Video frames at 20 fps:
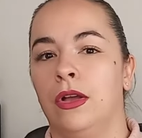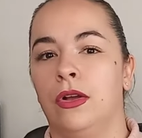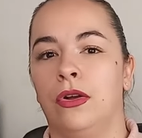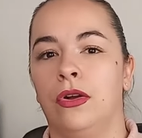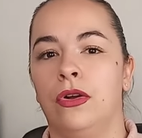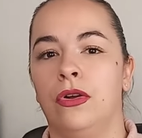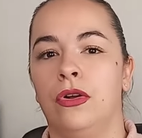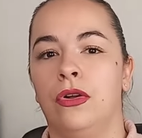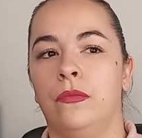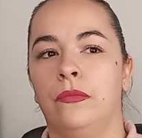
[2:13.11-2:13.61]

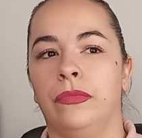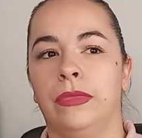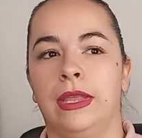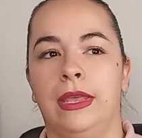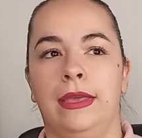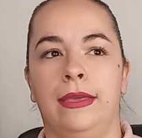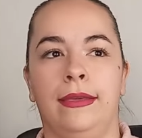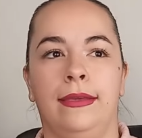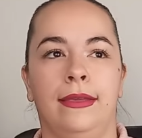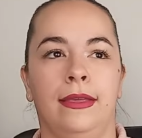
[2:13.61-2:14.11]
con,
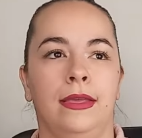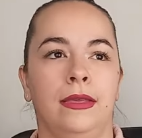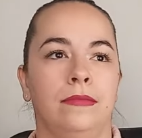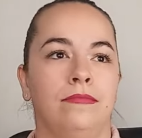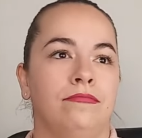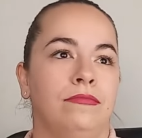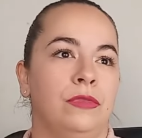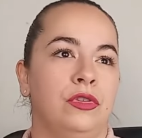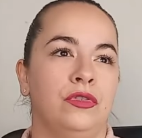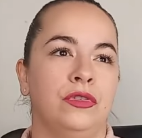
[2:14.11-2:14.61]

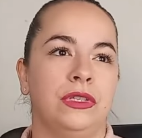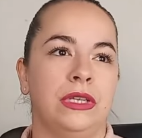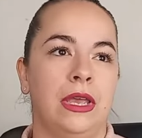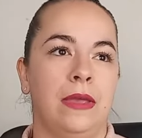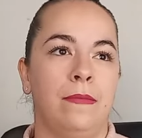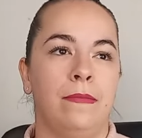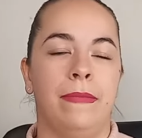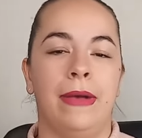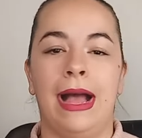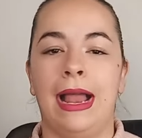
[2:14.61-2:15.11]
eh, no
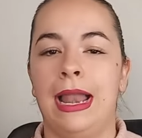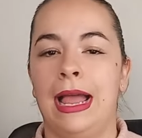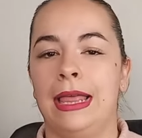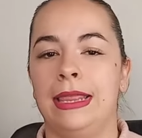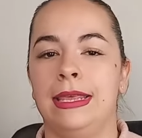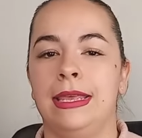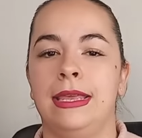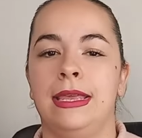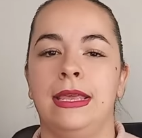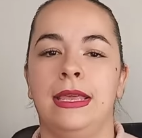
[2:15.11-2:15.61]
sé,
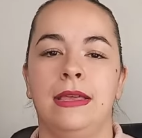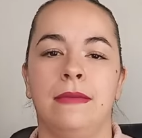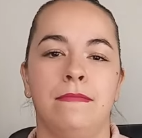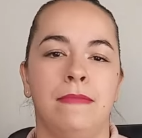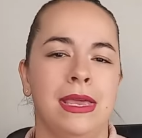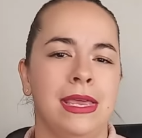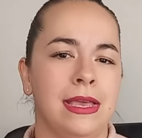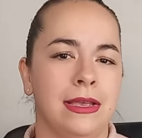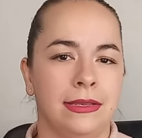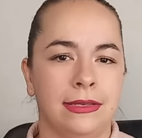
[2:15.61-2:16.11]
baladí,
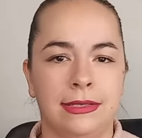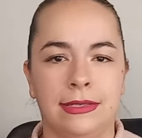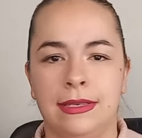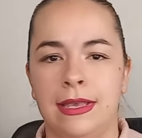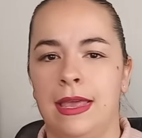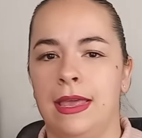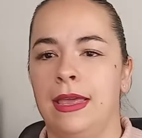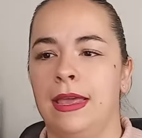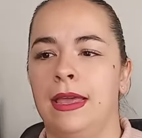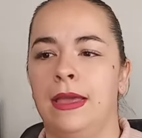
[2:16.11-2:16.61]

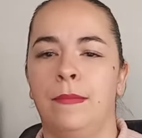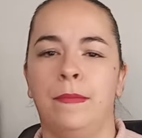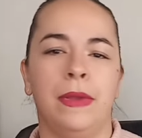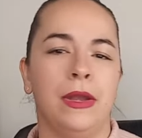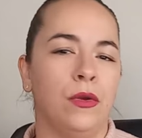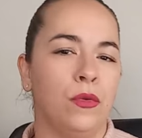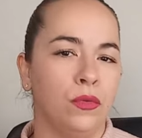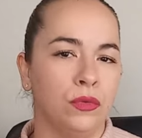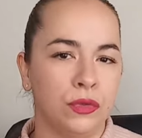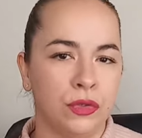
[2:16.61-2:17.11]
mellancé,
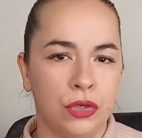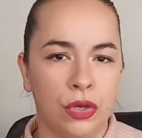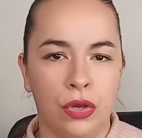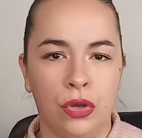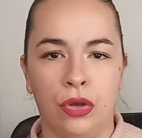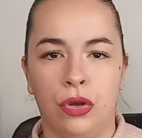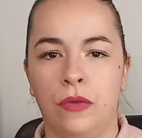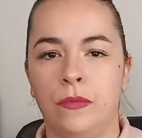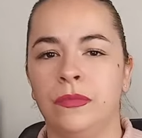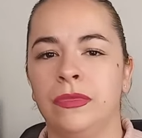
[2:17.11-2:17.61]

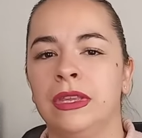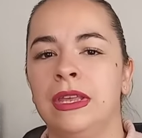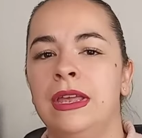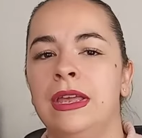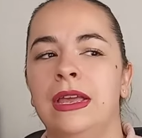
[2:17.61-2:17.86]
percusión,